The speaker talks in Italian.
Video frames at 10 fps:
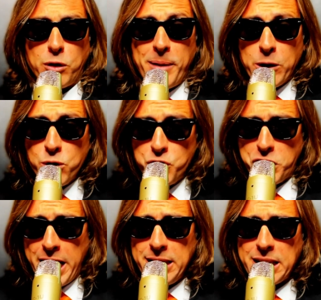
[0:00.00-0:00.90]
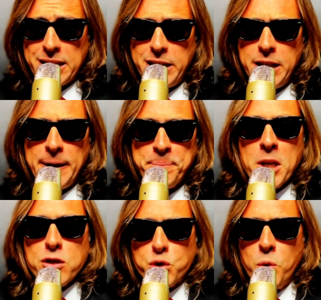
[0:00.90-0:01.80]
ma concentrati
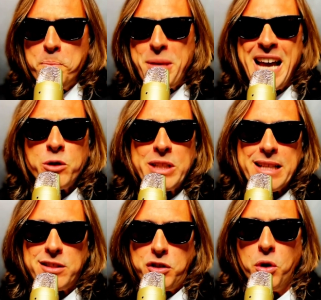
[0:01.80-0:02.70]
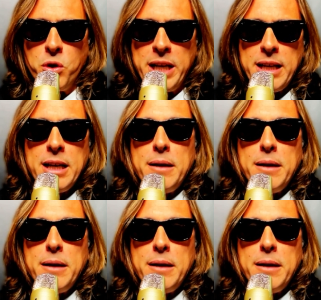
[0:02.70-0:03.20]
su un piano d'azione